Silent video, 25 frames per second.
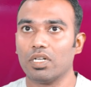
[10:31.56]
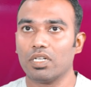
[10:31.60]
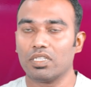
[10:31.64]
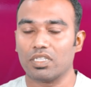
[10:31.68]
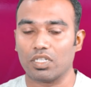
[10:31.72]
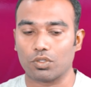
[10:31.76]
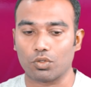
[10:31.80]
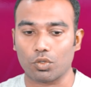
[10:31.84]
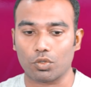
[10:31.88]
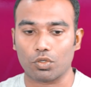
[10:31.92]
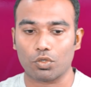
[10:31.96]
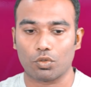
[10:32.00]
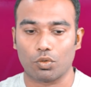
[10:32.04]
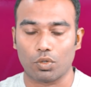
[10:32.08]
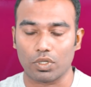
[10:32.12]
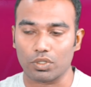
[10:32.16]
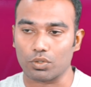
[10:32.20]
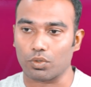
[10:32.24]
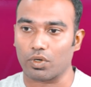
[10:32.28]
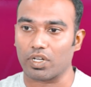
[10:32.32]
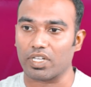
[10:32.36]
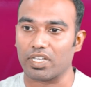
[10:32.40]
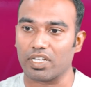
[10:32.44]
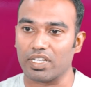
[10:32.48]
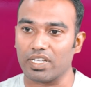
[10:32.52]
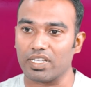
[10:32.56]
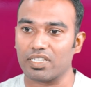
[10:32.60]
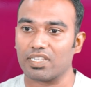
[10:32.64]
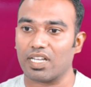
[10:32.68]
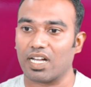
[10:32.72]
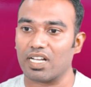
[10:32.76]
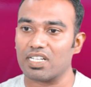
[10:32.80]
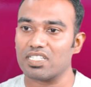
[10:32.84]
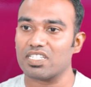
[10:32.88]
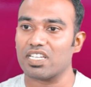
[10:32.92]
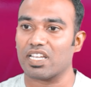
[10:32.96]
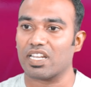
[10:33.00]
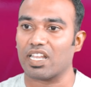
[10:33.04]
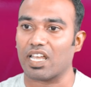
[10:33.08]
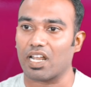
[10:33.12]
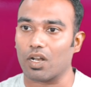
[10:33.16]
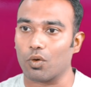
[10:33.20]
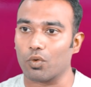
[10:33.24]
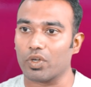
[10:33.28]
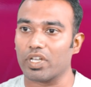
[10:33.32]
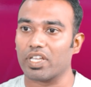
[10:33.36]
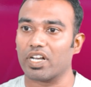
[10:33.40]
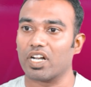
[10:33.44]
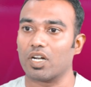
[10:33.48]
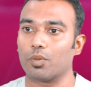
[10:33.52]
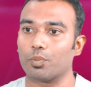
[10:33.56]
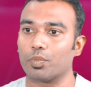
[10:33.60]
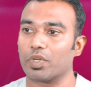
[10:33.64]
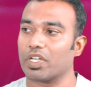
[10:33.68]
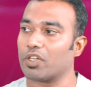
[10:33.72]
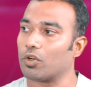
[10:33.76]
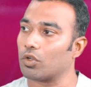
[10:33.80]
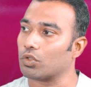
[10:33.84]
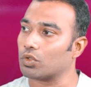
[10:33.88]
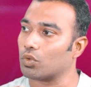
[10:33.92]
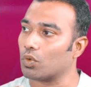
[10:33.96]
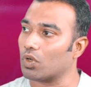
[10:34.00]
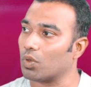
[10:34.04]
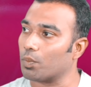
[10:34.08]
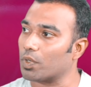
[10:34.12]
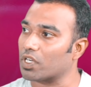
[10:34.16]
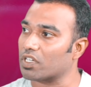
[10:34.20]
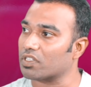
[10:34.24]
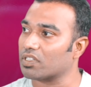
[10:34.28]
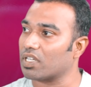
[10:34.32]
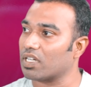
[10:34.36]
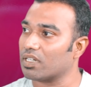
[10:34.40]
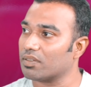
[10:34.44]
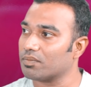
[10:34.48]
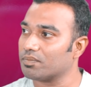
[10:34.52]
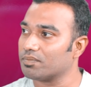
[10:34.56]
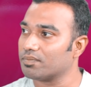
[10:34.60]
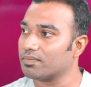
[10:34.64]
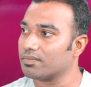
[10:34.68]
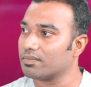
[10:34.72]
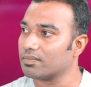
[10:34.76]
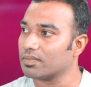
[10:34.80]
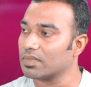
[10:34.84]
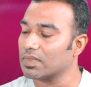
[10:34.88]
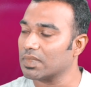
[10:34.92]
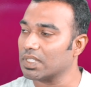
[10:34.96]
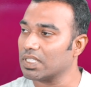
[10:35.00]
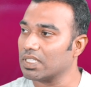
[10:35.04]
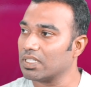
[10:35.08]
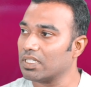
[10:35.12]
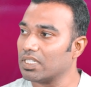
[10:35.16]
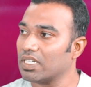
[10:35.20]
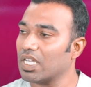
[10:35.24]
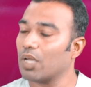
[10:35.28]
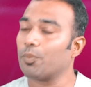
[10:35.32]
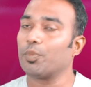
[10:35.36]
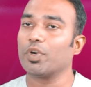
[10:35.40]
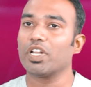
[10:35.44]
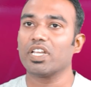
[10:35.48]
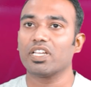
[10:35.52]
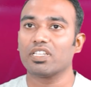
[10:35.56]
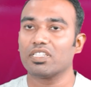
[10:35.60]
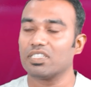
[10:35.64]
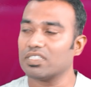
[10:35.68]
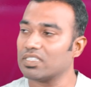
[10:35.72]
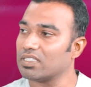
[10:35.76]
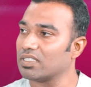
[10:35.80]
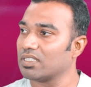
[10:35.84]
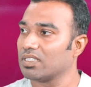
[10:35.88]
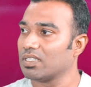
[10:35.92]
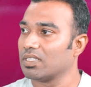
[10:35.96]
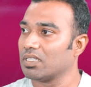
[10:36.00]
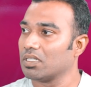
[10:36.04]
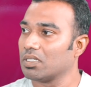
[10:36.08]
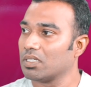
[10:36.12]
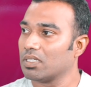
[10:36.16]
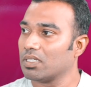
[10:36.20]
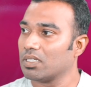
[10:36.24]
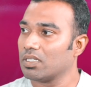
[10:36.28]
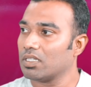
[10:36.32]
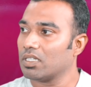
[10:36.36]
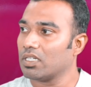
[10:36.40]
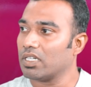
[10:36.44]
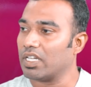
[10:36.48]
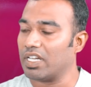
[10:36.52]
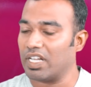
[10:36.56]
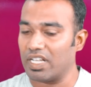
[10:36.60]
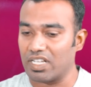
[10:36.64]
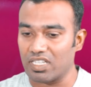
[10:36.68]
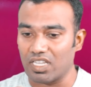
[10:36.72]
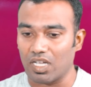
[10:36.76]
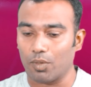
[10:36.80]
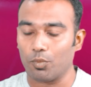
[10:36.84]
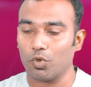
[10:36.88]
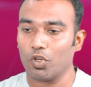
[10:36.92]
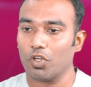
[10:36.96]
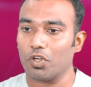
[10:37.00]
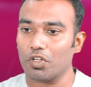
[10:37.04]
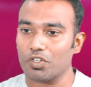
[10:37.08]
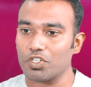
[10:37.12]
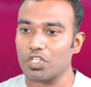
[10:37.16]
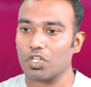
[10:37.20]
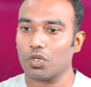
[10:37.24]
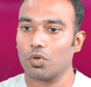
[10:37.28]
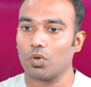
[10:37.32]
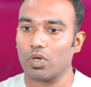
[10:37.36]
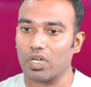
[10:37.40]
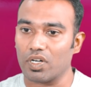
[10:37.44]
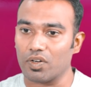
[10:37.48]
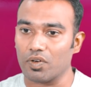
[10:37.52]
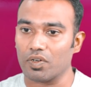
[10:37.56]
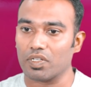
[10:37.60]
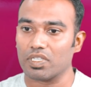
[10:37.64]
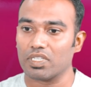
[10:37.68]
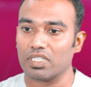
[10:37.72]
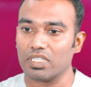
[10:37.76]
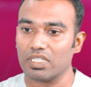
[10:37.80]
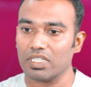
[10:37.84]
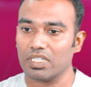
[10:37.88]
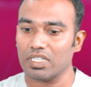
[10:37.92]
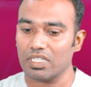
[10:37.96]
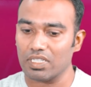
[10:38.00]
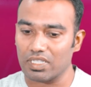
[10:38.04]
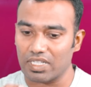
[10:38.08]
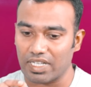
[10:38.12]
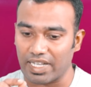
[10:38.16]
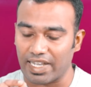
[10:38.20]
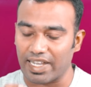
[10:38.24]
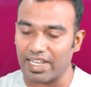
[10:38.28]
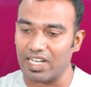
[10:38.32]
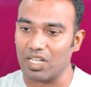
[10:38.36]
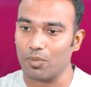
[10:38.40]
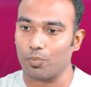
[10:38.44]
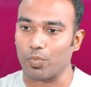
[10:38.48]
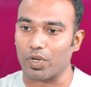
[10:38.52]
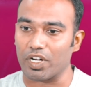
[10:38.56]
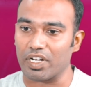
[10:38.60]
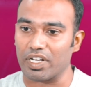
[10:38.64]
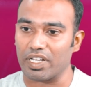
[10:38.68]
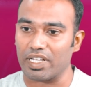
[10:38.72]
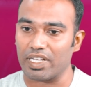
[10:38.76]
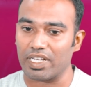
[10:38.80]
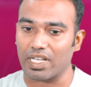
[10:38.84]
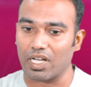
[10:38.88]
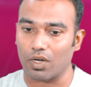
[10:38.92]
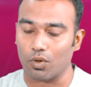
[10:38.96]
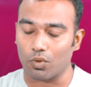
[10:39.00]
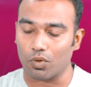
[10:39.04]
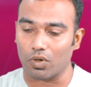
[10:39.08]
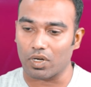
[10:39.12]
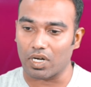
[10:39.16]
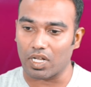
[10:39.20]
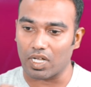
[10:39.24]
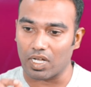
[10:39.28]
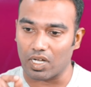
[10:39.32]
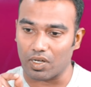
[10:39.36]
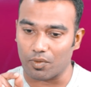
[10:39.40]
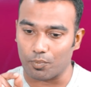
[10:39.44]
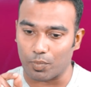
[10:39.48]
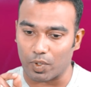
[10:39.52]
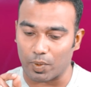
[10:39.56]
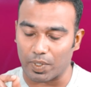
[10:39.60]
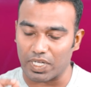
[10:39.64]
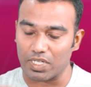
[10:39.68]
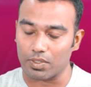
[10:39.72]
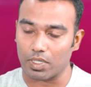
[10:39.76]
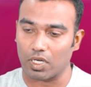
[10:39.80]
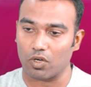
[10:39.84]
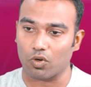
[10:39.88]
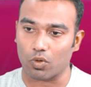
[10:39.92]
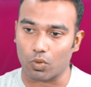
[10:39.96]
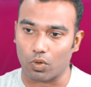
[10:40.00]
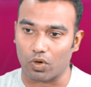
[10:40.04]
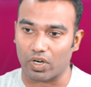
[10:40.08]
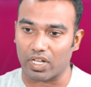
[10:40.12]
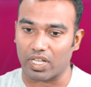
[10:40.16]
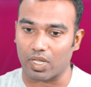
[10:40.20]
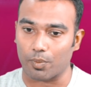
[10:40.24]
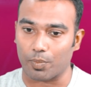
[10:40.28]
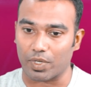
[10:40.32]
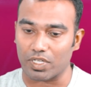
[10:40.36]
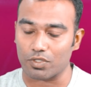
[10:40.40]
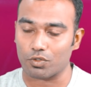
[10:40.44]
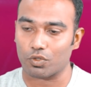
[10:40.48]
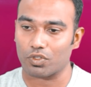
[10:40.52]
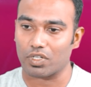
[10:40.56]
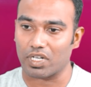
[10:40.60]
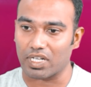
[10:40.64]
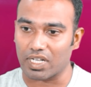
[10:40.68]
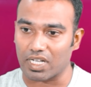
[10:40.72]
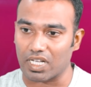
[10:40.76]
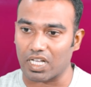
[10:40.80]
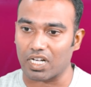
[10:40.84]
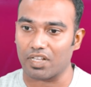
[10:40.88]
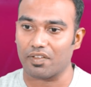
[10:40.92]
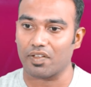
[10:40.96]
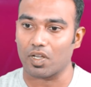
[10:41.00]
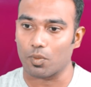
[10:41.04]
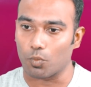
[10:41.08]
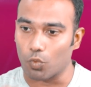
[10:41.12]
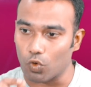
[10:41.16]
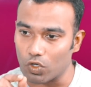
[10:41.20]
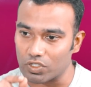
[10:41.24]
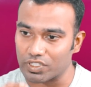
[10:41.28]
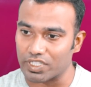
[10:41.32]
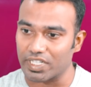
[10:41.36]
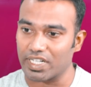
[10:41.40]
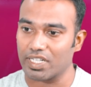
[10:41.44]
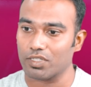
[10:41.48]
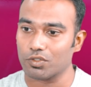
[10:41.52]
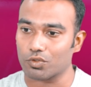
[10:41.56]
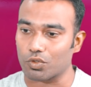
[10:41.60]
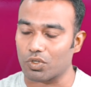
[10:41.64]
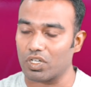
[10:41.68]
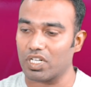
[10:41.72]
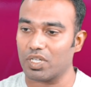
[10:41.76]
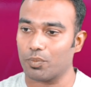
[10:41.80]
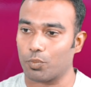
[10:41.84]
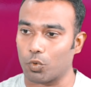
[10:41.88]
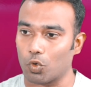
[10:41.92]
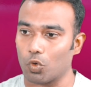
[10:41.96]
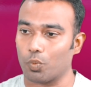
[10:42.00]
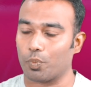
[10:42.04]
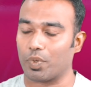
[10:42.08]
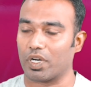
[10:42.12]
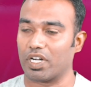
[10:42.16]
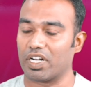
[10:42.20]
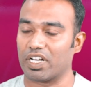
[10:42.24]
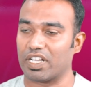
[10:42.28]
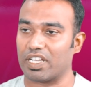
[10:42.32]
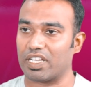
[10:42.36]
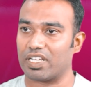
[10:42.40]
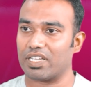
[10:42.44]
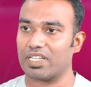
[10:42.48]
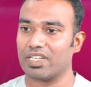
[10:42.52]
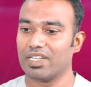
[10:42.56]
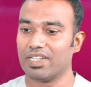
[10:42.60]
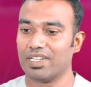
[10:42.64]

இந்த தொற்று நோய் தொடங்கி தான்சானியாவில் உயிரிழப்பு இருபத்தொன்று மட்டும்தான் எப்படி அது இன்றைக்கி டபிள்யூஹெச்ஓவை வந்து கேலி பண்ணி அவங்கள அவங்களுடைய பரிசோதனை கருவியை மோசடின்னு சொல்லி ப்ரூவ் பண்ணி